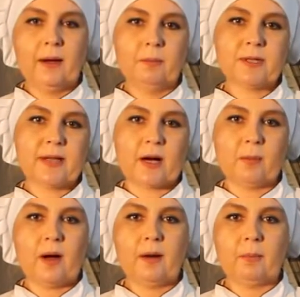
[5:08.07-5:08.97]

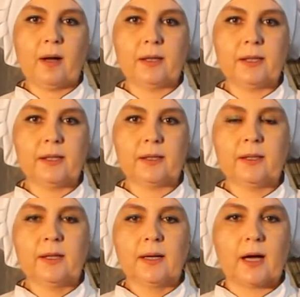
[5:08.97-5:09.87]
Пасторма, балык,
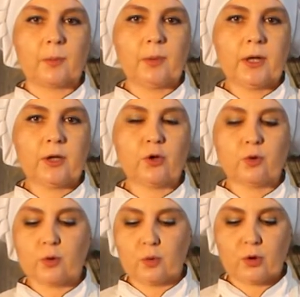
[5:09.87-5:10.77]

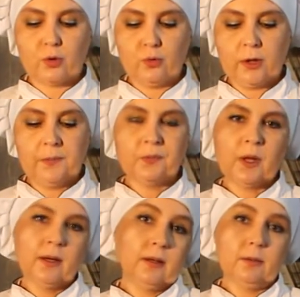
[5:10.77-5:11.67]
карпаччо, суджук –
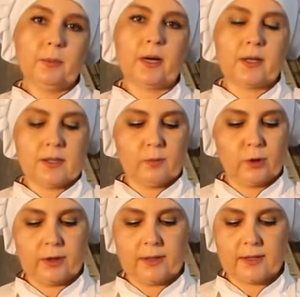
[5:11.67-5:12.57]

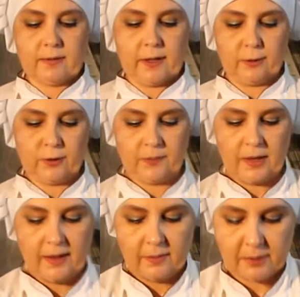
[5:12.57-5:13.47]
по-разному это называют.
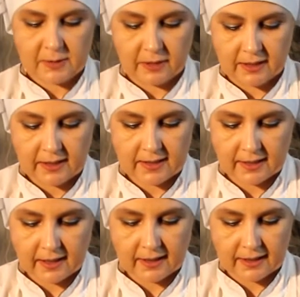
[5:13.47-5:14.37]
Посмотрите,
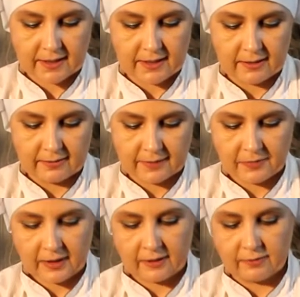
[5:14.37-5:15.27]
как красиво.
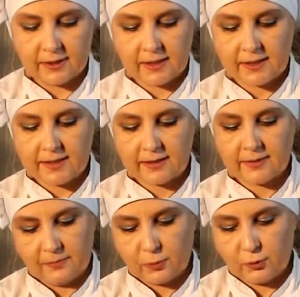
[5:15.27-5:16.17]

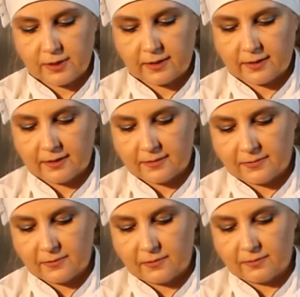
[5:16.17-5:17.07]
Выглядит просто
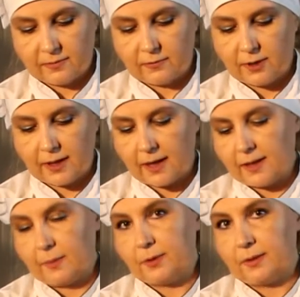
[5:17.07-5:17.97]

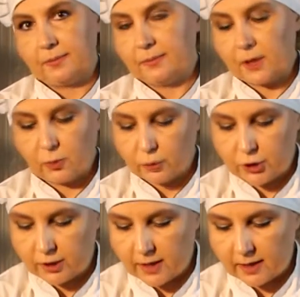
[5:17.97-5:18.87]
великолепно. Мне
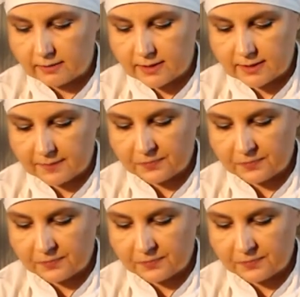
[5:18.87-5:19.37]
очень нравится.